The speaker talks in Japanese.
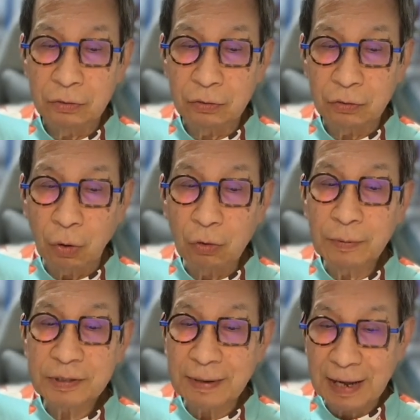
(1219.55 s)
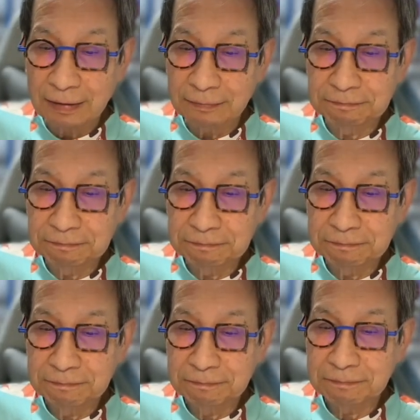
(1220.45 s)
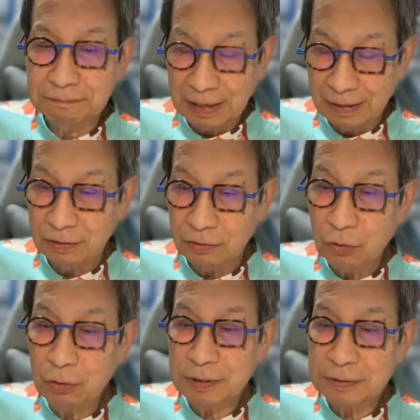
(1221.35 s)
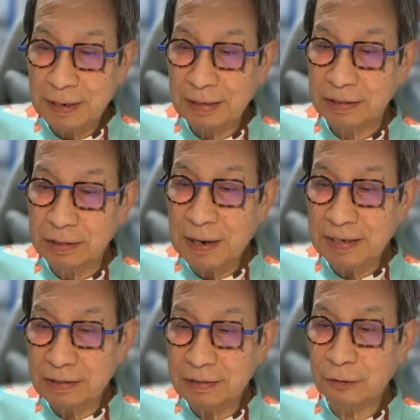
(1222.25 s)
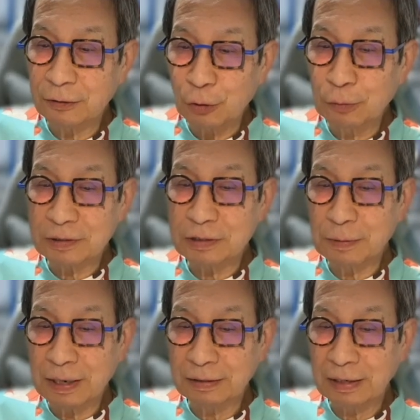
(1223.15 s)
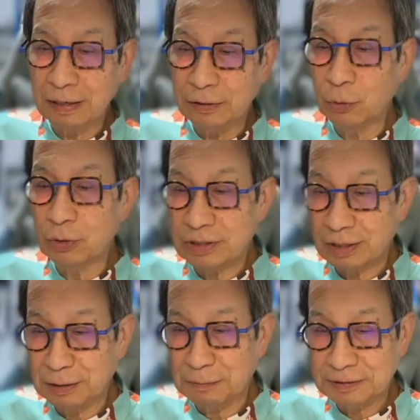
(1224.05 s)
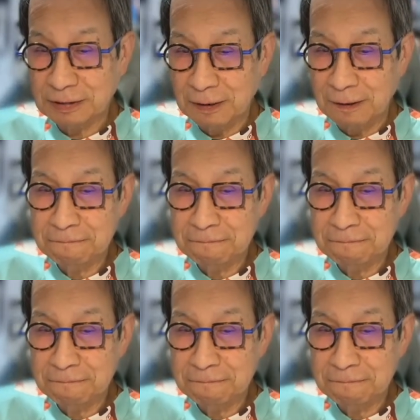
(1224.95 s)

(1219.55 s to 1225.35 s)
特別版、はい、特別版、非売品の特別版がね、用意されてましてね、